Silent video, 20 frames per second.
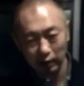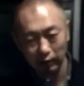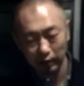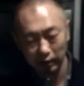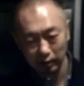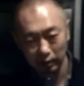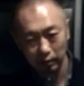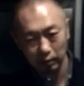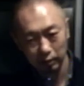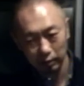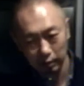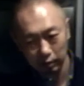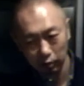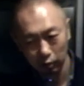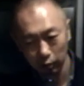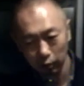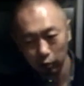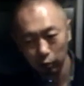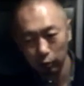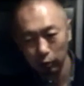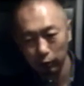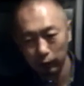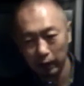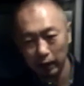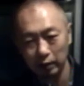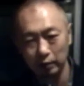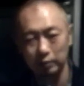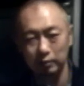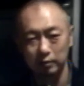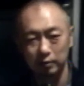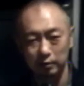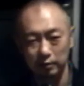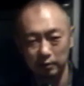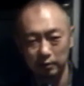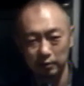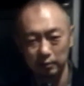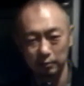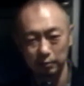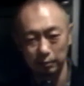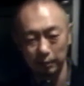はほぼほぼファンク
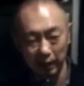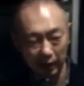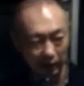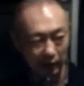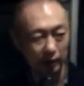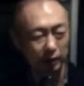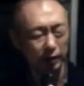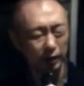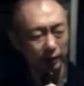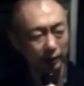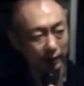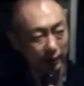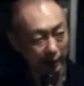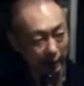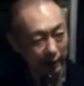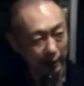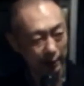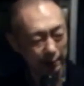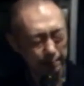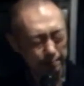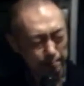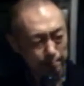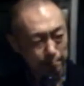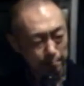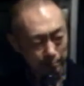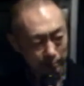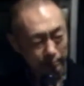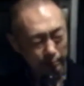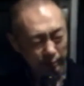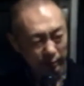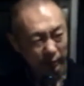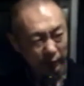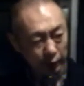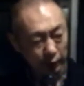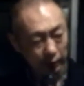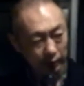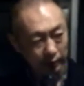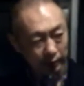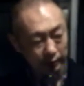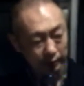ばっかだったんで、いわゆるその
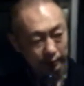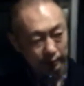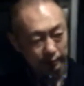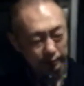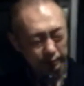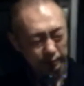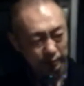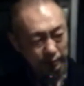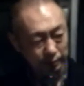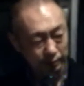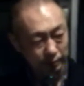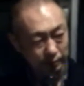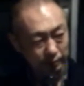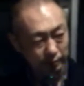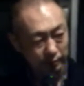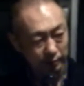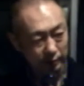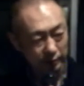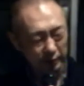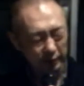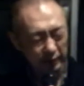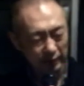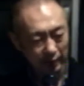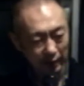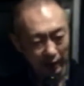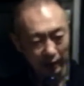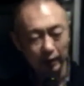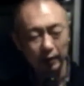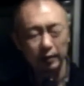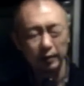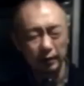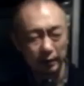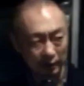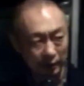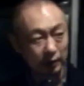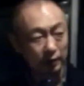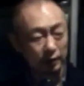黒人が作る音楽